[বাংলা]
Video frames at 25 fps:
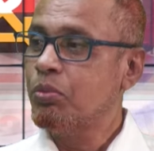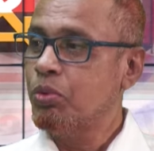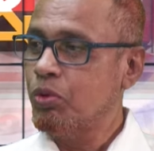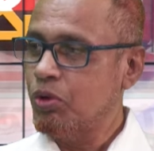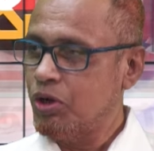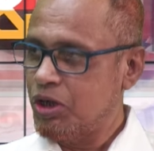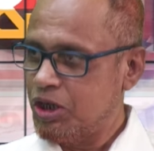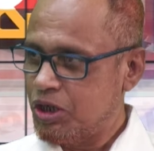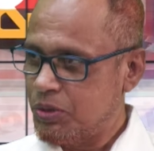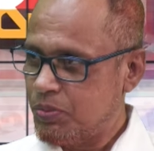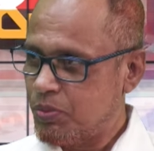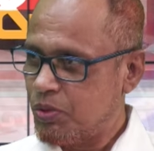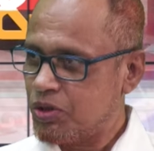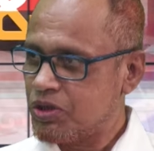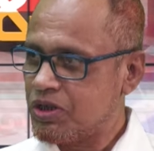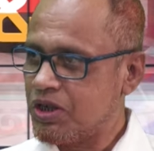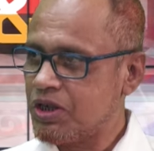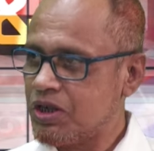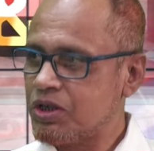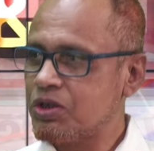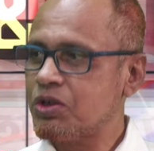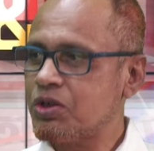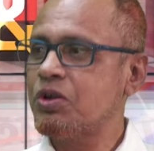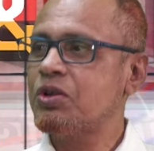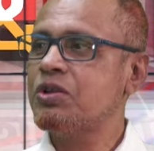পুলিশ
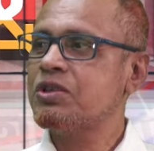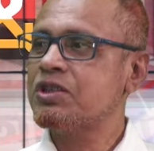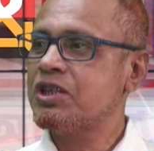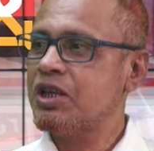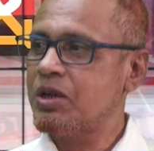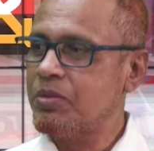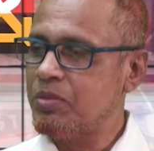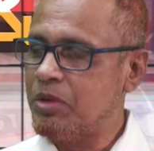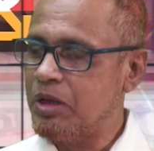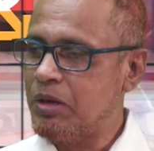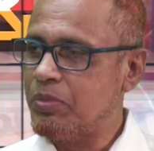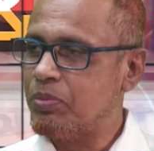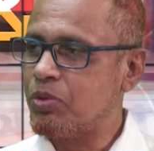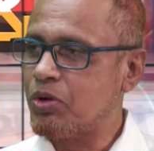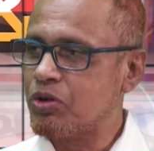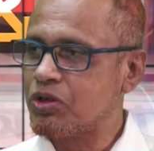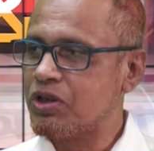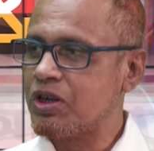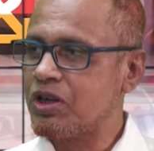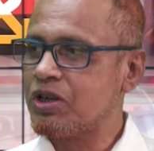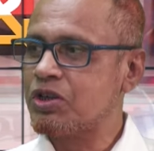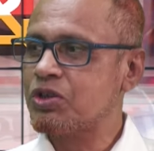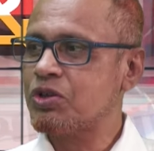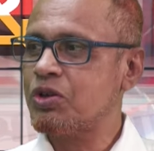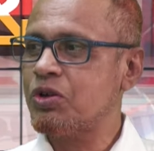প্রশাসন সিভিল
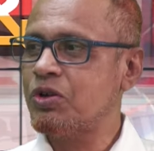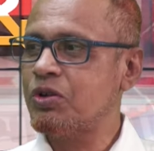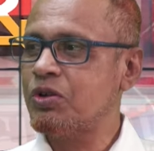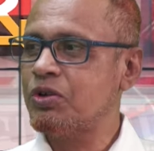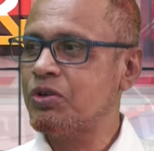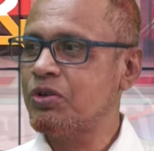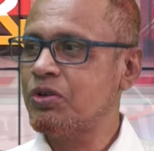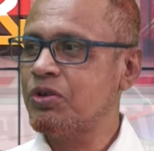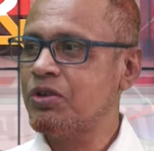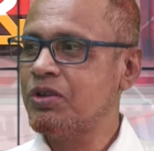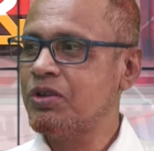প্রশাসন